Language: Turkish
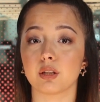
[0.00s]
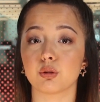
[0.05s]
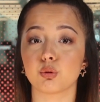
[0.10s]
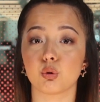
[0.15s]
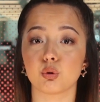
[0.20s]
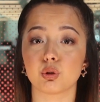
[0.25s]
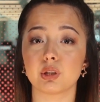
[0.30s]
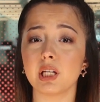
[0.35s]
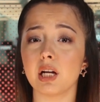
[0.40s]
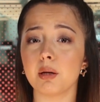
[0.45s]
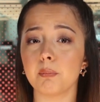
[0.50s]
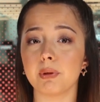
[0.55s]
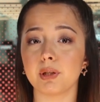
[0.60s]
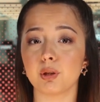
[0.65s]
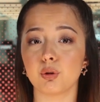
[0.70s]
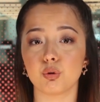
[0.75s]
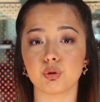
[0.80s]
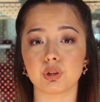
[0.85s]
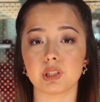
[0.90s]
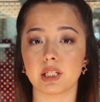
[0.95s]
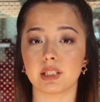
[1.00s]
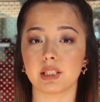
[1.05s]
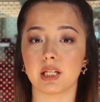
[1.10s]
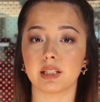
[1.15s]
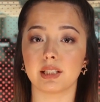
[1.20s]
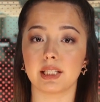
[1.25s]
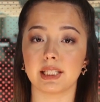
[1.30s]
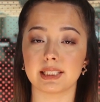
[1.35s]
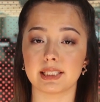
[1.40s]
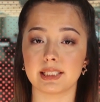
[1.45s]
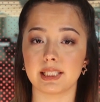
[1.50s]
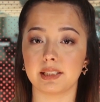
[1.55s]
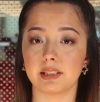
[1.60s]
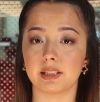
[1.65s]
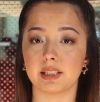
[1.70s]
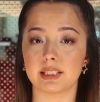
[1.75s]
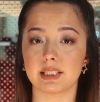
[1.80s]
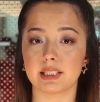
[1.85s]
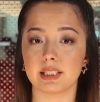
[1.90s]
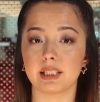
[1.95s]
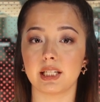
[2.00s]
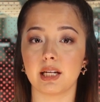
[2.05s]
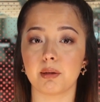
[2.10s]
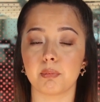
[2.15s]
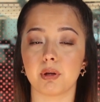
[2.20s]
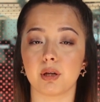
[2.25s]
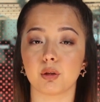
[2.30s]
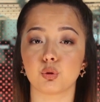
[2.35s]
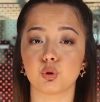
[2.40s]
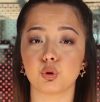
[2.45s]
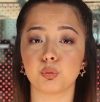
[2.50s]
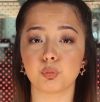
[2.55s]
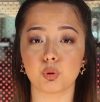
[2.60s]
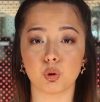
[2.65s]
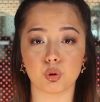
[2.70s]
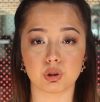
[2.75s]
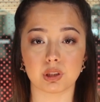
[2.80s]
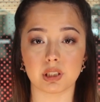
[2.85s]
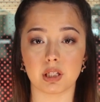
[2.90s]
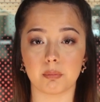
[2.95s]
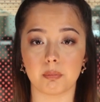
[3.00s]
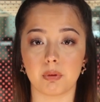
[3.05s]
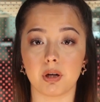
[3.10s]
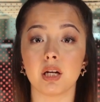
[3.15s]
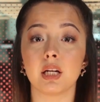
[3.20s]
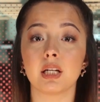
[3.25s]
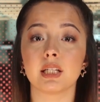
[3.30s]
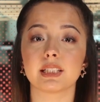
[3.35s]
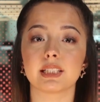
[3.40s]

sosyal medya üzerinden desteğini esirgemeyen tüm dostlarıma,